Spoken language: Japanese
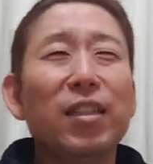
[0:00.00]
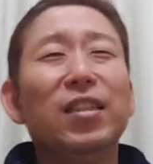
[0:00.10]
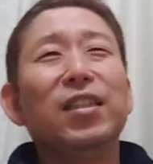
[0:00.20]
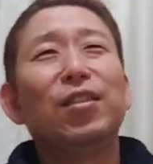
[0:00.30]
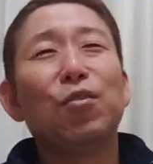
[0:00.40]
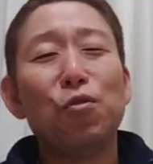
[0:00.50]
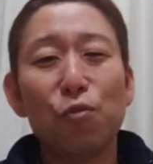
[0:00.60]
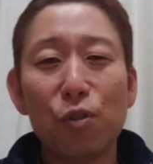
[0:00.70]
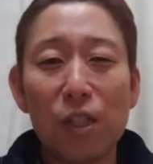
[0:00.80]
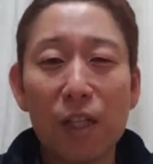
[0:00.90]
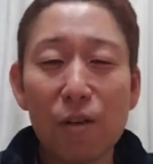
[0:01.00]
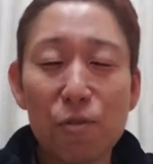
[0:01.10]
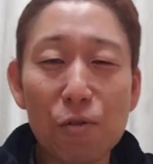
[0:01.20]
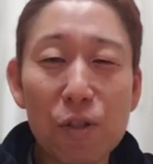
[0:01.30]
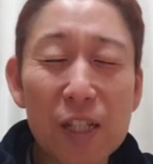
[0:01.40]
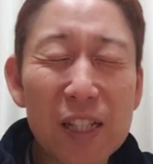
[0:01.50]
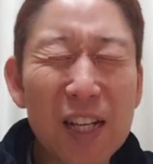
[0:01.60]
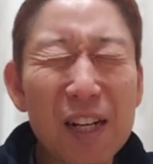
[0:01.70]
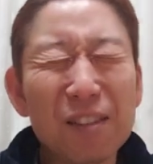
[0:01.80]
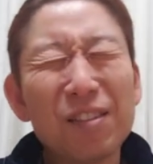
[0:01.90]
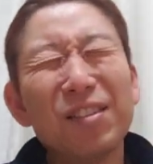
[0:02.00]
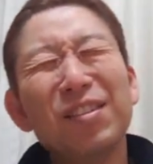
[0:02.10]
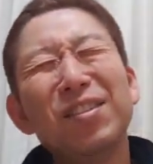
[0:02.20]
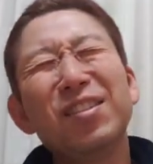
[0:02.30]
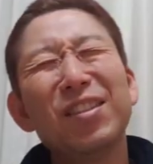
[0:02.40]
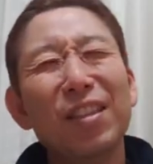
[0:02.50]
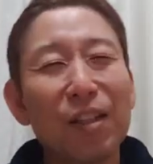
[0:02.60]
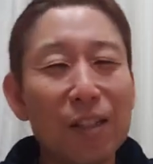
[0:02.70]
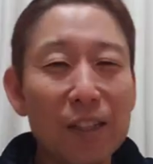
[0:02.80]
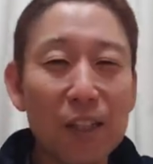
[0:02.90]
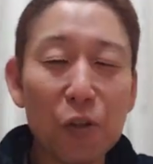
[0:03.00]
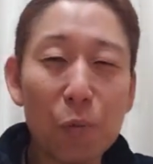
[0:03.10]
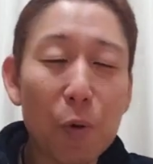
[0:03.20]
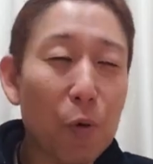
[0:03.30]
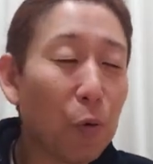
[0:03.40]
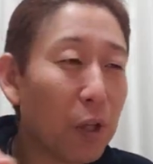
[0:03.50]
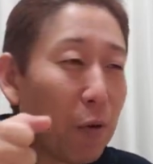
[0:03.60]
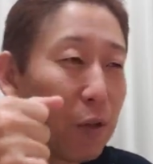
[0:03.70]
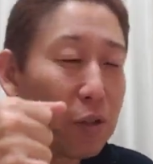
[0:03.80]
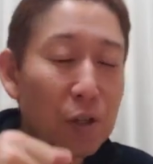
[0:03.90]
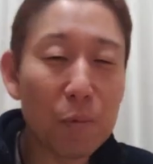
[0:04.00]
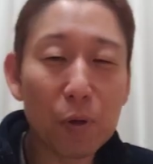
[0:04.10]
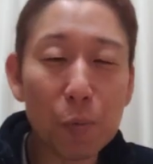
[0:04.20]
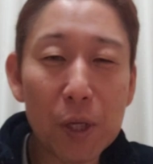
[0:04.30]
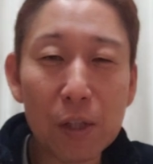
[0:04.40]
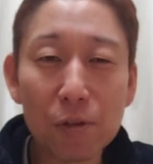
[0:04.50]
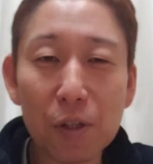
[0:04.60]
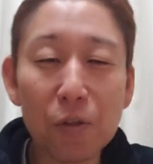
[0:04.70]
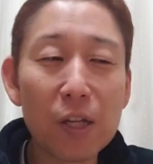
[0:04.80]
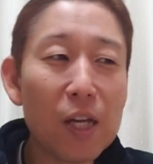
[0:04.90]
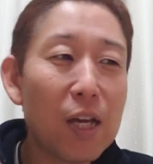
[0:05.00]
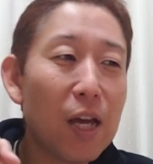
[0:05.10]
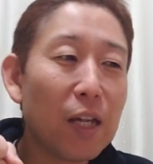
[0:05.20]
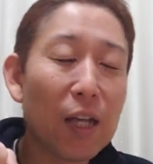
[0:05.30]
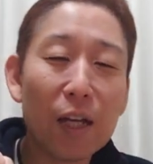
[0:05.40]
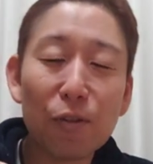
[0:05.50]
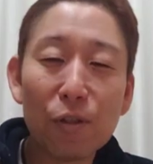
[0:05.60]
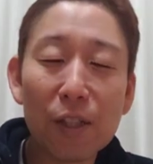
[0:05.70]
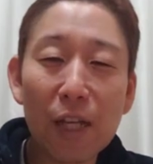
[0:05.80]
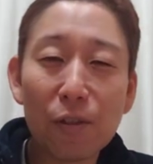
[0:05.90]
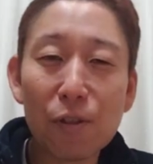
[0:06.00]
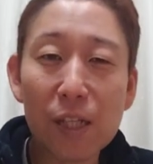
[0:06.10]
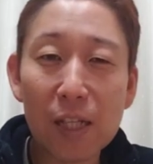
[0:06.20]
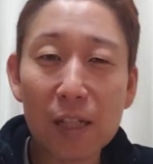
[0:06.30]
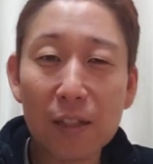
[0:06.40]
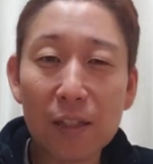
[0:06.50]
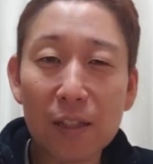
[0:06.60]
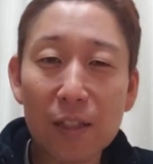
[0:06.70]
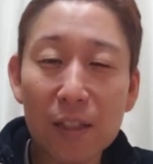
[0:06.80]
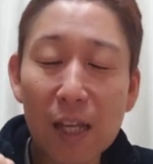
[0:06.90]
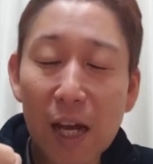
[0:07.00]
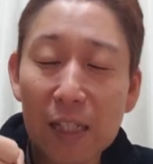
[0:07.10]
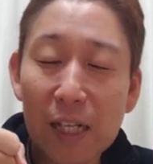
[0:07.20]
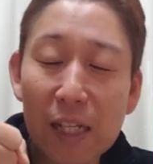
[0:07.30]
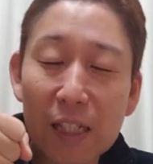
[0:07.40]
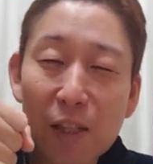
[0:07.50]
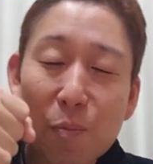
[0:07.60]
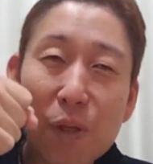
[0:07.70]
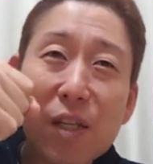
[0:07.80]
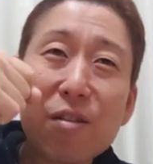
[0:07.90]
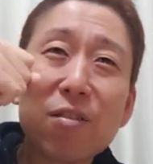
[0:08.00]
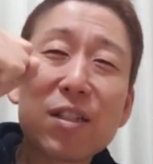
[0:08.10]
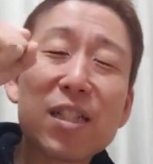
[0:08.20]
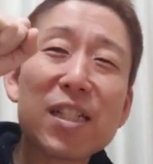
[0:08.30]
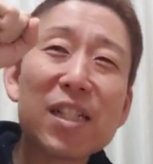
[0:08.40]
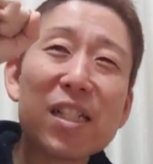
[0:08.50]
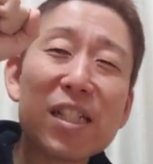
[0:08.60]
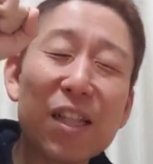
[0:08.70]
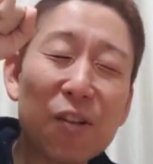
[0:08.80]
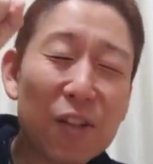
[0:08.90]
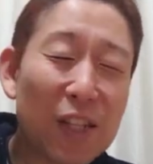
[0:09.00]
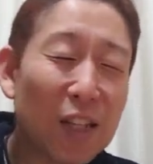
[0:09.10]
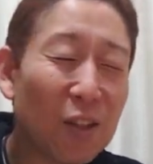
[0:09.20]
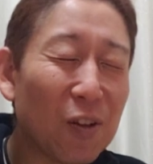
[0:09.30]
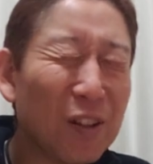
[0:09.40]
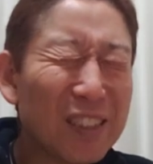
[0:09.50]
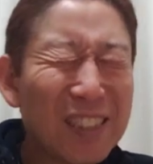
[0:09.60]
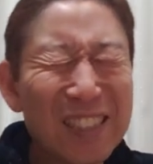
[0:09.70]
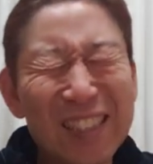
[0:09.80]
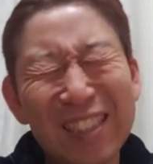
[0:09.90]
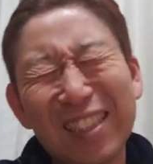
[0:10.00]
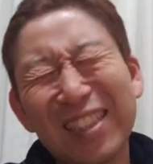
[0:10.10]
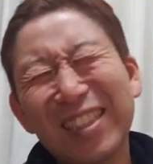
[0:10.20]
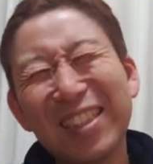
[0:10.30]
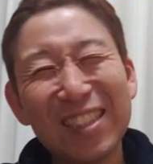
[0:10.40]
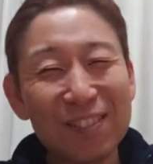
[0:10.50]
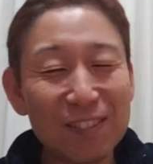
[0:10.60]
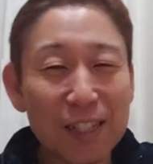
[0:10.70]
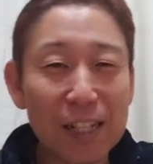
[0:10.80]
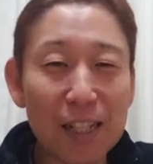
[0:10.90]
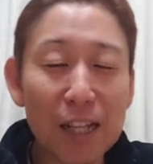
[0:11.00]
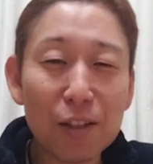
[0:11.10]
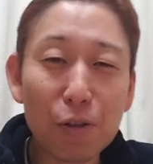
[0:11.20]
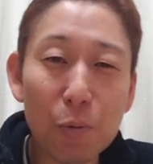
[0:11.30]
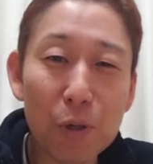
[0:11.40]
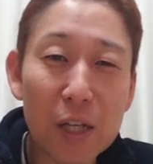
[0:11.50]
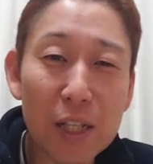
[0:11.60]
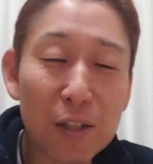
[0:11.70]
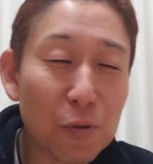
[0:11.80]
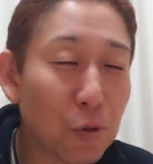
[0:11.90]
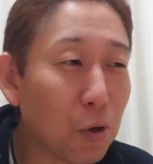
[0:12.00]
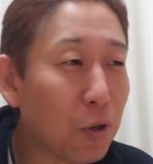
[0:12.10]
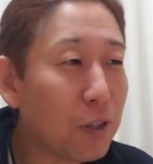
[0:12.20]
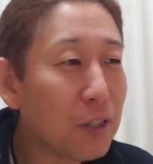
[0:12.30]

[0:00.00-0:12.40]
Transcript: ぐっと重心が後ろに行きながら、うーっと、例えばこうね、私はあんま飲めないですけど、暑い夏にね、働いてきてビールをぐーって飲んだ後の、みたいな何とも言えないその、